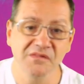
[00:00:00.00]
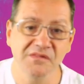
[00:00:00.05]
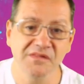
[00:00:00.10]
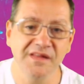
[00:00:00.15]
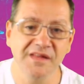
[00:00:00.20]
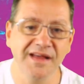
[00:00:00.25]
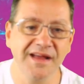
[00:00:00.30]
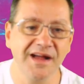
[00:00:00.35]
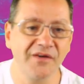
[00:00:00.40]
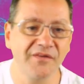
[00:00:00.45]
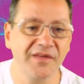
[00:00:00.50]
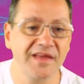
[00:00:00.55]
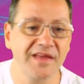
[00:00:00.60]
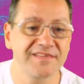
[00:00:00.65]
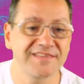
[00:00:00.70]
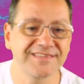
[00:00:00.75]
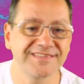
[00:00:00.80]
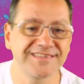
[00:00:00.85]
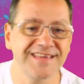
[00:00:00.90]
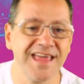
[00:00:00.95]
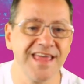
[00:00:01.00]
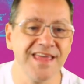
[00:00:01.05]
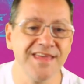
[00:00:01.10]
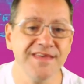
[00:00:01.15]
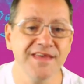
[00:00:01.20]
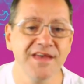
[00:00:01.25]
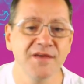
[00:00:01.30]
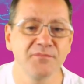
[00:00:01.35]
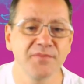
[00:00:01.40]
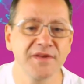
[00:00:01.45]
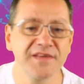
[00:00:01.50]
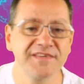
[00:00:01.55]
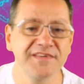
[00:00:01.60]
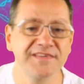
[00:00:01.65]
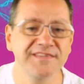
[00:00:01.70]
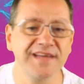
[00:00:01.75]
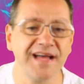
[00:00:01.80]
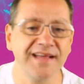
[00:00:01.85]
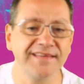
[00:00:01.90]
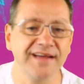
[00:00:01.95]
Legal, né? Sem
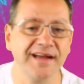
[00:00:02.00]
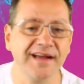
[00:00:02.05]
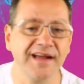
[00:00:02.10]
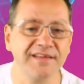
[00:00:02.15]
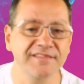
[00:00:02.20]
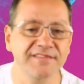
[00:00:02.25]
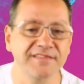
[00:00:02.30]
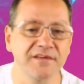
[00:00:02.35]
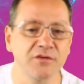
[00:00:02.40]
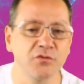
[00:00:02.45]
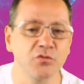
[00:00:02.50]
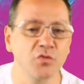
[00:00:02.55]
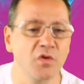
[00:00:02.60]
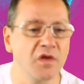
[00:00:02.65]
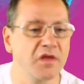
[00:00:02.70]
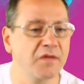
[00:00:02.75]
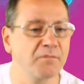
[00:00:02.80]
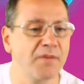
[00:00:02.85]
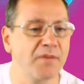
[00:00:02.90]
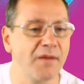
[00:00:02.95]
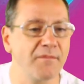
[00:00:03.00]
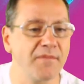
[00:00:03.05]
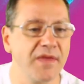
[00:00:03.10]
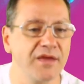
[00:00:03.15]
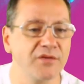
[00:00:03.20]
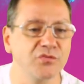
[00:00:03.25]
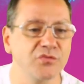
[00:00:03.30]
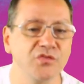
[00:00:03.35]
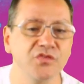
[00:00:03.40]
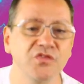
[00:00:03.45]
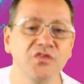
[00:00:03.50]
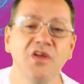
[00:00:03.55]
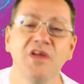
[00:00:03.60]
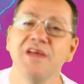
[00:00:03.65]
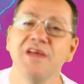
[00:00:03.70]
precisar estar tá gastando com equipamentos